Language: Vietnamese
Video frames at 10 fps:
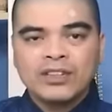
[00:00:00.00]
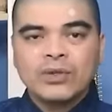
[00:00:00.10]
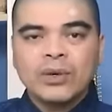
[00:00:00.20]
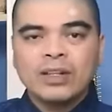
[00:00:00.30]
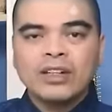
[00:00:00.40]

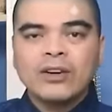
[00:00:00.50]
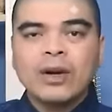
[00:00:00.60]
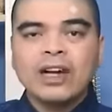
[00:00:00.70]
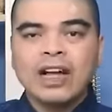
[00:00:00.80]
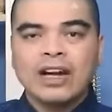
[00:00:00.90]
Rùa được
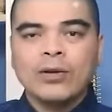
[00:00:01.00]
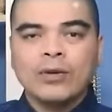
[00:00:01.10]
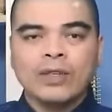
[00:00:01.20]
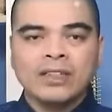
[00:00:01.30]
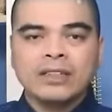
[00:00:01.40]
coi là cái
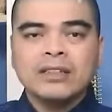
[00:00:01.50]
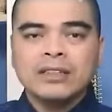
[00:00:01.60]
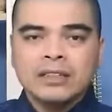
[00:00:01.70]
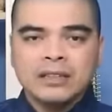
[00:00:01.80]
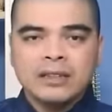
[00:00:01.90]
loài vật chấn
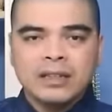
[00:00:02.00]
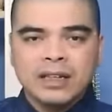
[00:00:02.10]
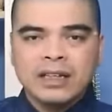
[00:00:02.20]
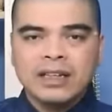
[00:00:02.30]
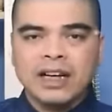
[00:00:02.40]
giữ,
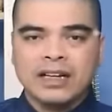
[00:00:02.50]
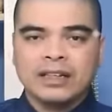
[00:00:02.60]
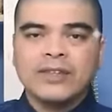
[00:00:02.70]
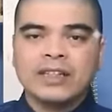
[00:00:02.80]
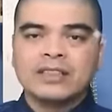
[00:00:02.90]
ngăn cản
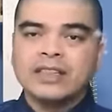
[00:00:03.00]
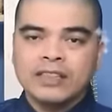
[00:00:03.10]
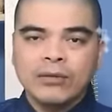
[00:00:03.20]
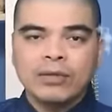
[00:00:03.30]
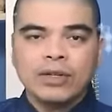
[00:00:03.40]
cái việc chết
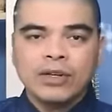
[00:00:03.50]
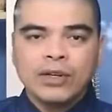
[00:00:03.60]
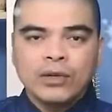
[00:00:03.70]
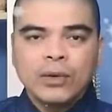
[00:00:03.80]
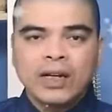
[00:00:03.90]
chóc,
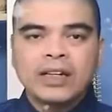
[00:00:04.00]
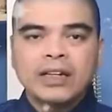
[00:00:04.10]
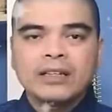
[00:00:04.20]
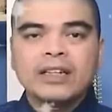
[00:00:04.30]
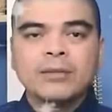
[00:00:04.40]
đuổi
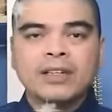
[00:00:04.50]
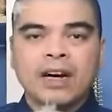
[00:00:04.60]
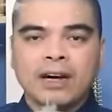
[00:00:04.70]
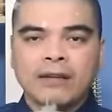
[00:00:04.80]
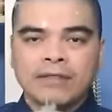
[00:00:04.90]
đi những điểm
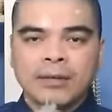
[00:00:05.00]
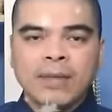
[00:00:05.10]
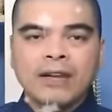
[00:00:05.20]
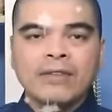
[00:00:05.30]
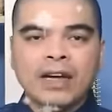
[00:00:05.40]
khở và
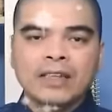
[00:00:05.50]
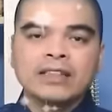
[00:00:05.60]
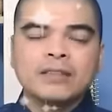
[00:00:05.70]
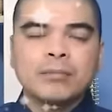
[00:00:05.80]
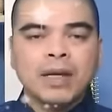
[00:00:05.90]
mang về cái
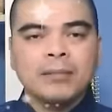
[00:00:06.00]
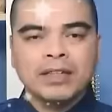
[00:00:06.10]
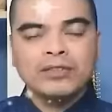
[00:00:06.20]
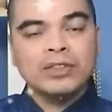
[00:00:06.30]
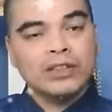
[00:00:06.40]
sự may
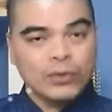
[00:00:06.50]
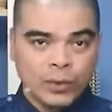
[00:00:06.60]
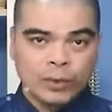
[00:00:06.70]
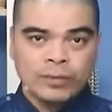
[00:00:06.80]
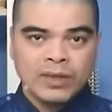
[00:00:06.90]
mắn cho gia
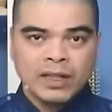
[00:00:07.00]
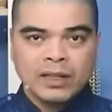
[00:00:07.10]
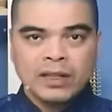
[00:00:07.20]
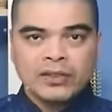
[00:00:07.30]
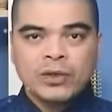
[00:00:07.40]
chủ.
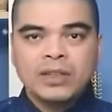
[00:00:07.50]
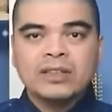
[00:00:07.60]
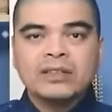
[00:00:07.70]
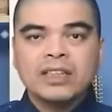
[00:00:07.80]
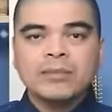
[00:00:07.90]
Rùa
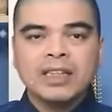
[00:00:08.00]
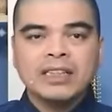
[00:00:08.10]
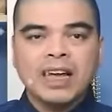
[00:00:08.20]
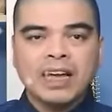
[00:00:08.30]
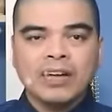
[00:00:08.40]
tự tìm
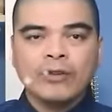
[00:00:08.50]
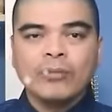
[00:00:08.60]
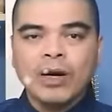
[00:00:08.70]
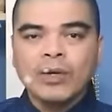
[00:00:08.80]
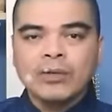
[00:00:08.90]
đến nhà
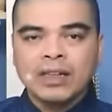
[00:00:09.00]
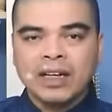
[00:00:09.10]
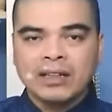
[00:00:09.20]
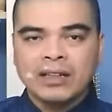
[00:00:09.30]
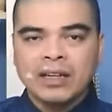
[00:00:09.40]
cũng báo hiệu
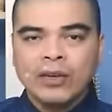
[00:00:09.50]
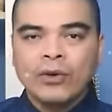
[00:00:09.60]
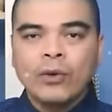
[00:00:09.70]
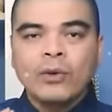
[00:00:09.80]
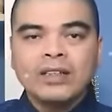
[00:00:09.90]
rằng
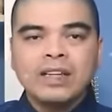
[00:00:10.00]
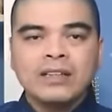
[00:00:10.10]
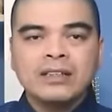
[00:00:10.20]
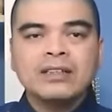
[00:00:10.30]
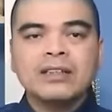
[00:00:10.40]
có quý
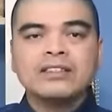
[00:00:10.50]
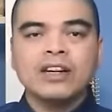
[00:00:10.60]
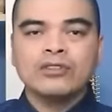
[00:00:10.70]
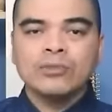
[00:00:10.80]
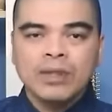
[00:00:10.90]
nhân tương
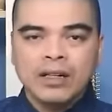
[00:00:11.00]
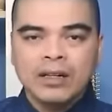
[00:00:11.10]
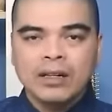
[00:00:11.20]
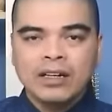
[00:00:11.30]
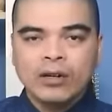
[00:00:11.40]
trợ giúp
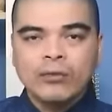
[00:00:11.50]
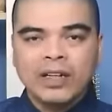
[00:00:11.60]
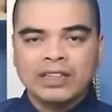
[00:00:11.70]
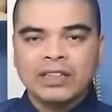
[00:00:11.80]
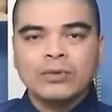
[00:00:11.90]
đỡ, công
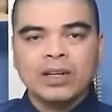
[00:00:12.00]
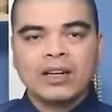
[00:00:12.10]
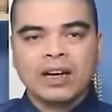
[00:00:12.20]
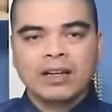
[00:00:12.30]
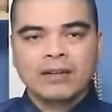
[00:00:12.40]
việc sẽ
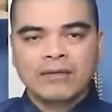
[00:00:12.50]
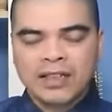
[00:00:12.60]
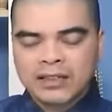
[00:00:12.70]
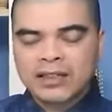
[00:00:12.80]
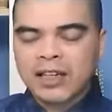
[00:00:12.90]
thuận lợi
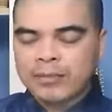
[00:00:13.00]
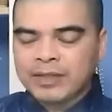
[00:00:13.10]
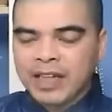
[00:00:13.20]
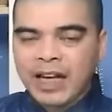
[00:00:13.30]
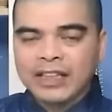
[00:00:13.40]
và sự nghiệp
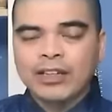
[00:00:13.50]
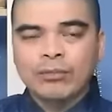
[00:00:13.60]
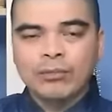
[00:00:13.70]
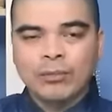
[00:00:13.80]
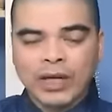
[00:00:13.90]
sẽ hanh
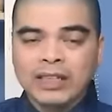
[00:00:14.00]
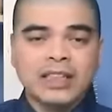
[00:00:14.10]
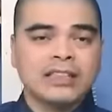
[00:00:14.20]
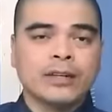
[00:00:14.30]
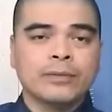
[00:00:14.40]
thông một cách
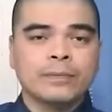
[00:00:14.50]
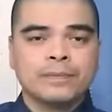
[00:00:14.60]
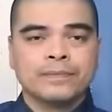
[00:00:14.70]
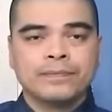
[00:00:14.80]
nhanh chóng.